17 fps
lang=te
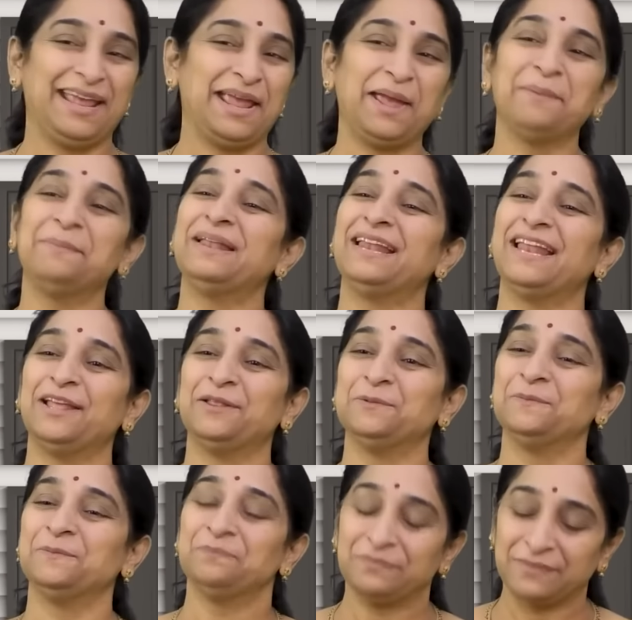ఏమీ లేదు
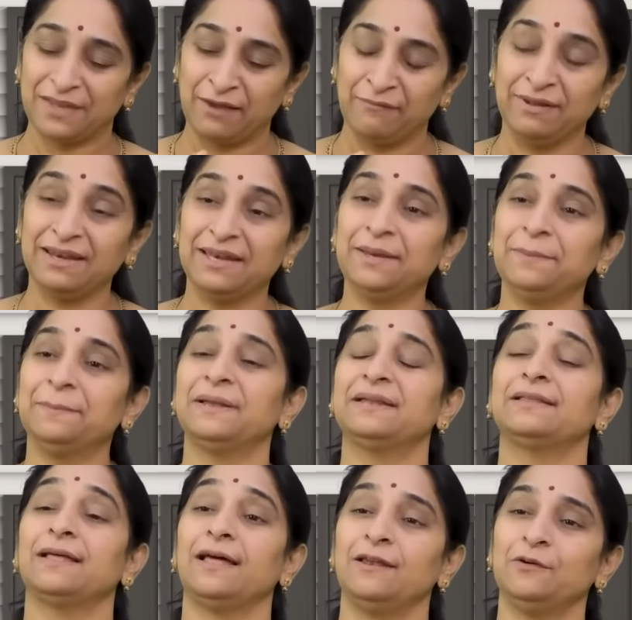అవన్నీ మన
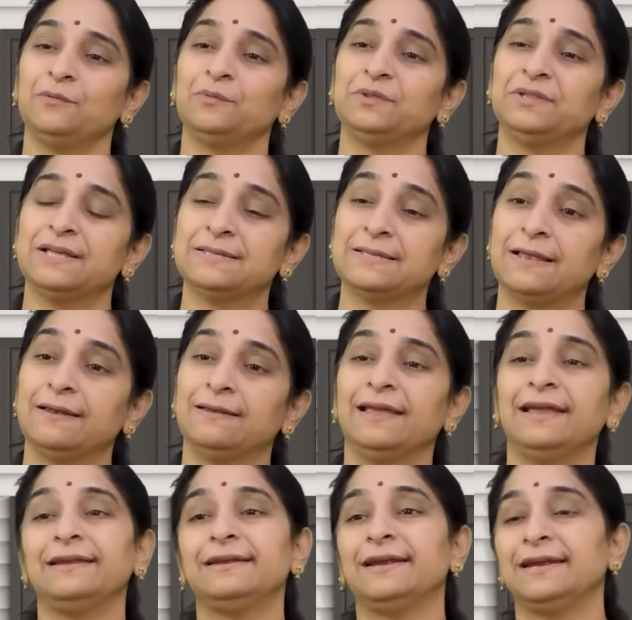తాలూకు ఉద్దేశాలు
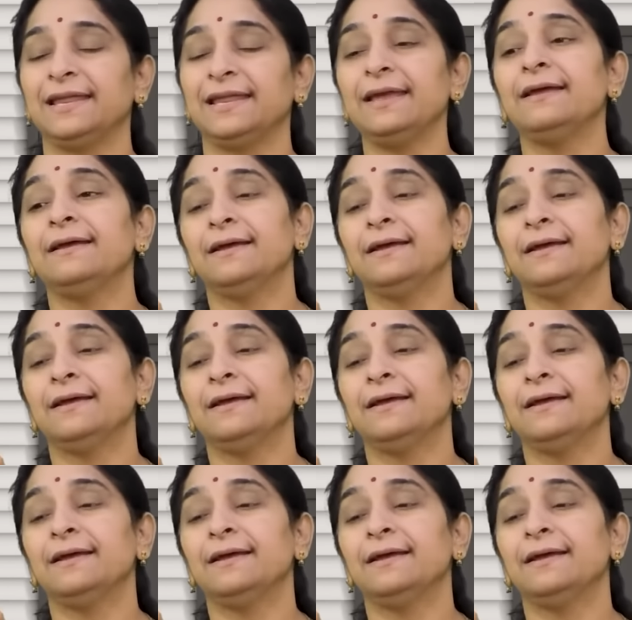ఏంటంటే